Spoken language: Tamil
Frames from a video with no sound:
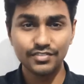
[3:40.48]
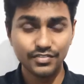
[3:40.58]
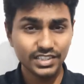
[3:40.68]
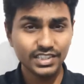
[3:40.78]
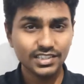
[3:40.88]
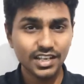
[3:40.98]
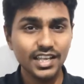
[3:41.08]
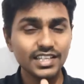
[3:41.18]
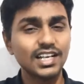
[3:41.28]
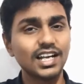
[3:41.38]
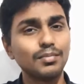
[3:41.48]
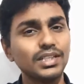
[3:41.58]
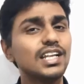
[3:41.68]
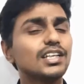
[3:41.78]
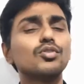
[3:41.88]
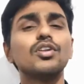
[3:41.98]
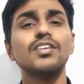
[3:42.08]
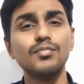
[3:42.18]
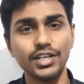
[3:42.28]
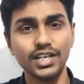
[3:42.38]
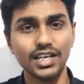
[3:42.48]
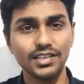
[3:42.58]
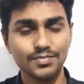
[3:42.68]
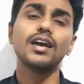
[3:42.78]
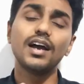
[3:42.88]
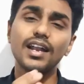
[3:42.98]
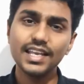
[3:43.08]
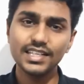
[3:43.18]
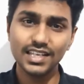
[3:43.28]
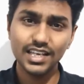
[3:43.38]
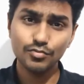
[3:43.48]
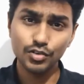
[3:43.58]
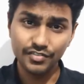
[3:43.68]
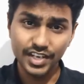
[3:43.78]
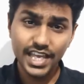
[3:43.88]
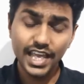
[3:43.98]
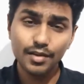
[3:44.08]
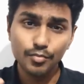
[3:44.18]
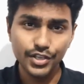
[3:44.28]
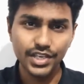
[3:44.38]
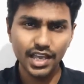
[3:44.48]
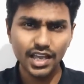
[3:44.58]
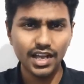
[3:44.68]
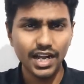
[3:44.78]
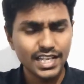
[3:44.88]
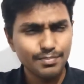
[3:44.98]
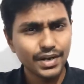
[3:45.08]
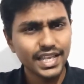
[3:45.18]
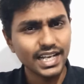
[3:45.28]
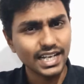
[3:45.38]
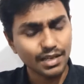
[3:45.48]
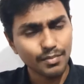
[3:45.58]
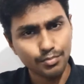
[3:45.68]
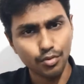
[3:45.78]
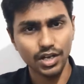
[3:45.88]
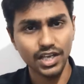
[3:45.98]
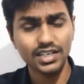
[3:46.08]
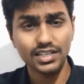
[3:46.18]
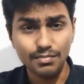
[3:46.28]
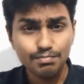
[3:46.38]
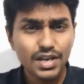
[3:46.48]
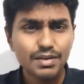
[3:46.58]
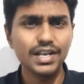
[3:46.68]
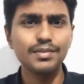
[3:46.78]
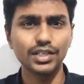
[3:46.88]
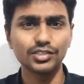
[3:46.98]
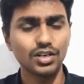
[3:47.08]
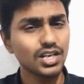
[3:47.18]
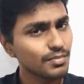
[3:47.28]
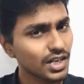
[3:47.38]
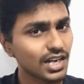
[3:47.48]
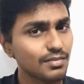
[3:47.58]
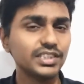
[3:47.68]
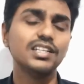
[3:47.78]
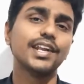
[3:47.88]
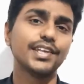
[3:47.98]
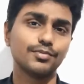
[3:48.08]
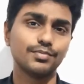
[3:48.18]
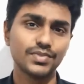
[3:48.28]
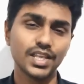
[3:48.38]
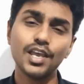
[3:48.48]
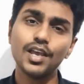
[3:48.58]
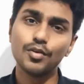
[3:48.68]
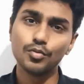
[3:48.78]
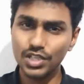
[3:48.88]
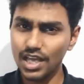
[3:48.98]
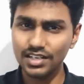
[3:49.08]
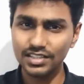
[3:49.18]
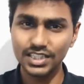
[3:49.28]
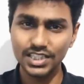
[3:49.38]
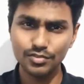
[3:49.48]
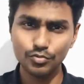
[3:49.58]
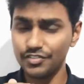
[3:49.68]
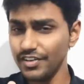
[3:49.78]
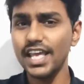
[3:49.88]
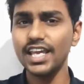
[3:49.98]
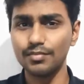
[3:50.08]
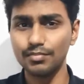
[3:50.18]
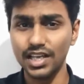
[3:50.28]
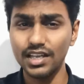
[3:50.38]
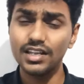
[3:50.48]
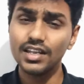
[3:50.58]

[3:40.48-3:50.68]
ஃபிசிக்ஸால் இதுக்கான பதிலை சொல்லவே முடியல ஆனால் இதை ஒரு வீடியோ கேமுடைய அடிப்படை கட்டமைப்போட கம்பேர் பண்ணி பார்த்தோன்னா நமக்கான பதில் கிடைக்கும் உதாரணத்துக்கு ஒரு வீடியோ கேமில்